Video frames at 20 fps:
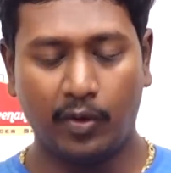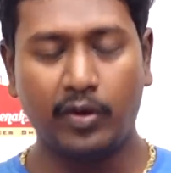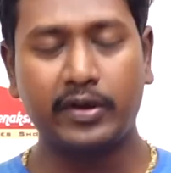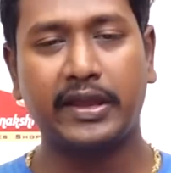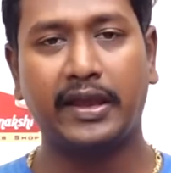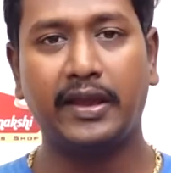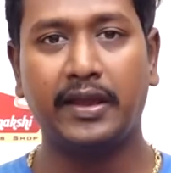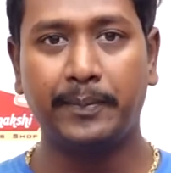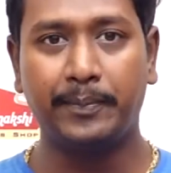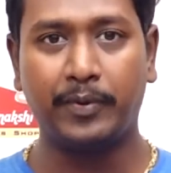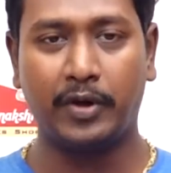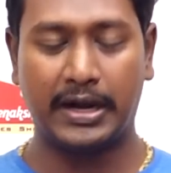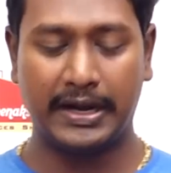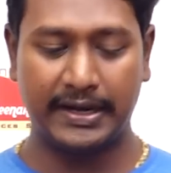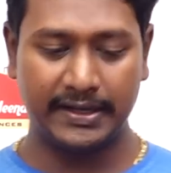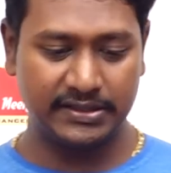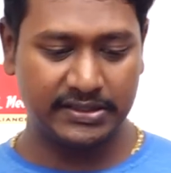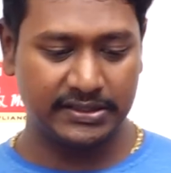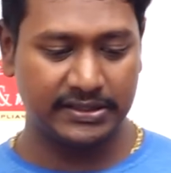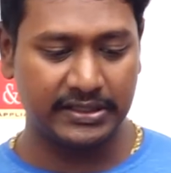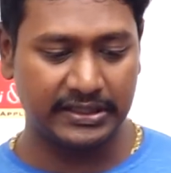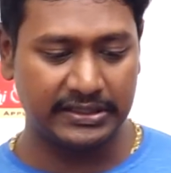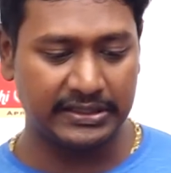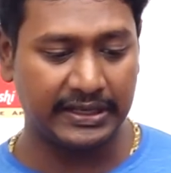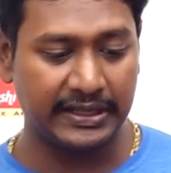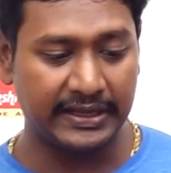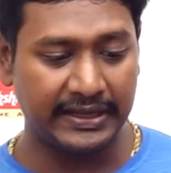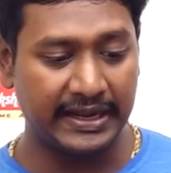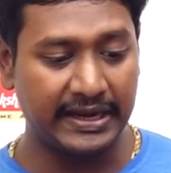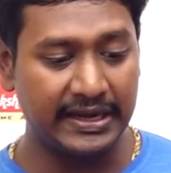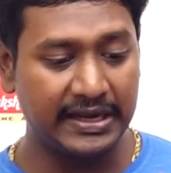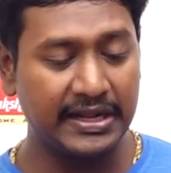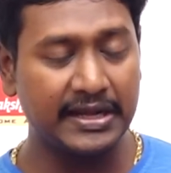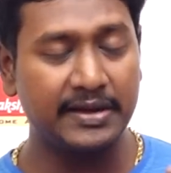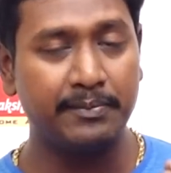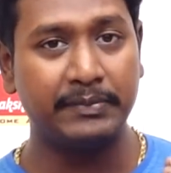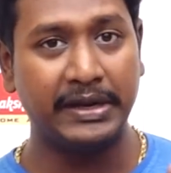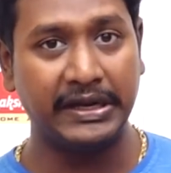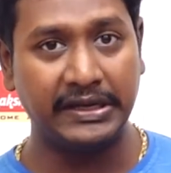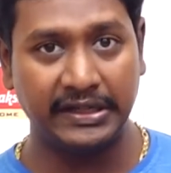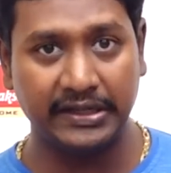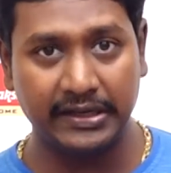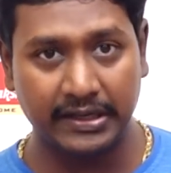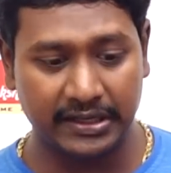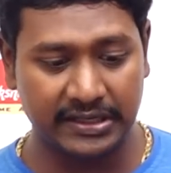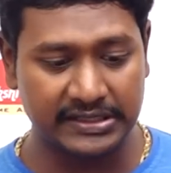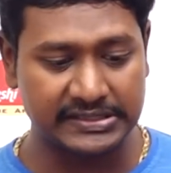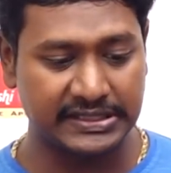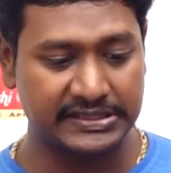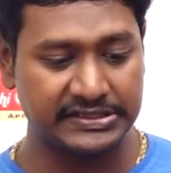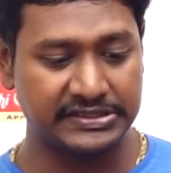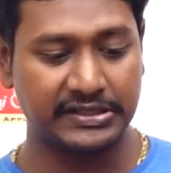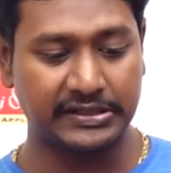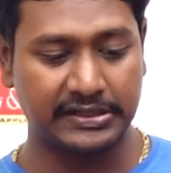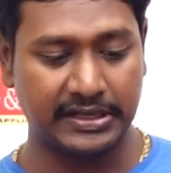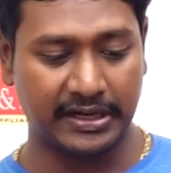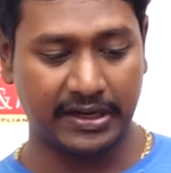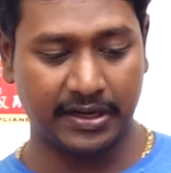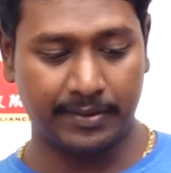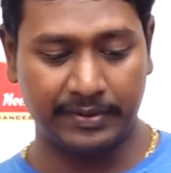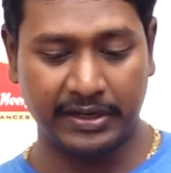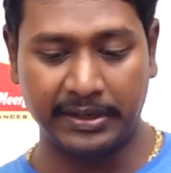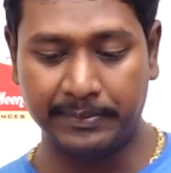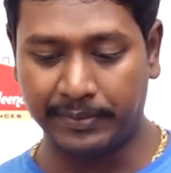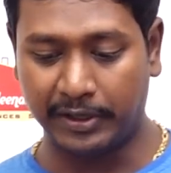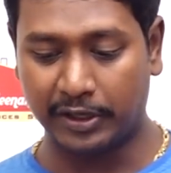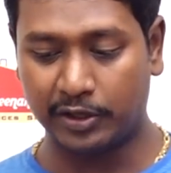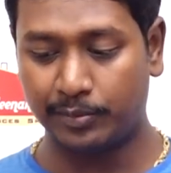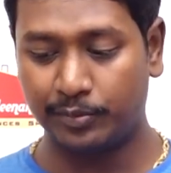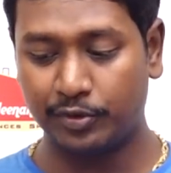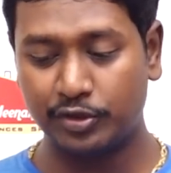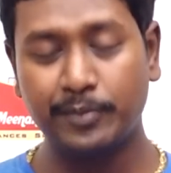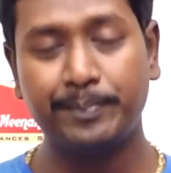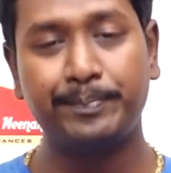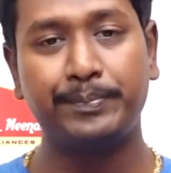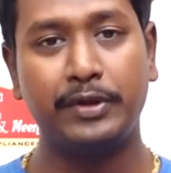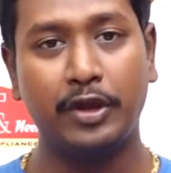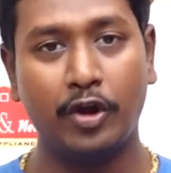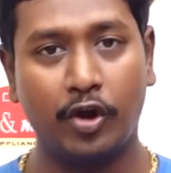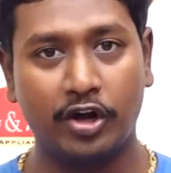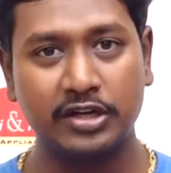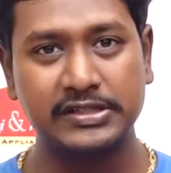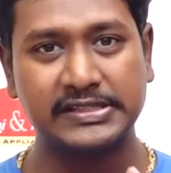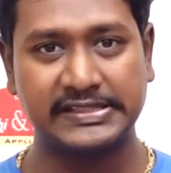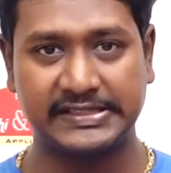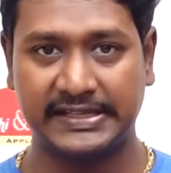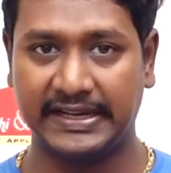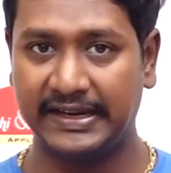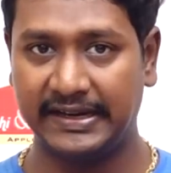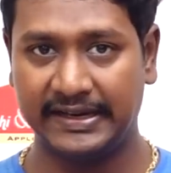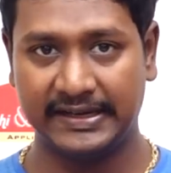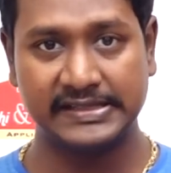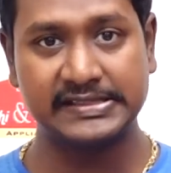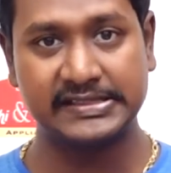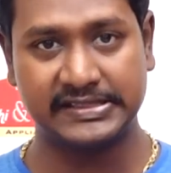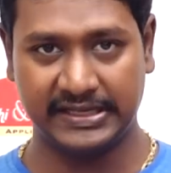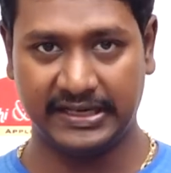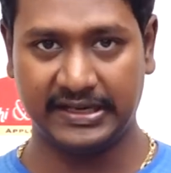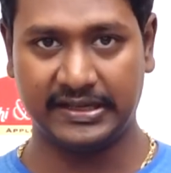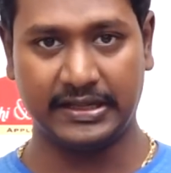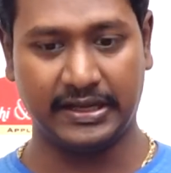ஓகே இப்போ அடுத்து இதில் என்ன மெட்டீரியலில் செஞ்சுருக்காங்க அப்படின்னு பார்க்கும்போது பியோர் ஸ்டெயின்லெஸ் ஸ்டீல்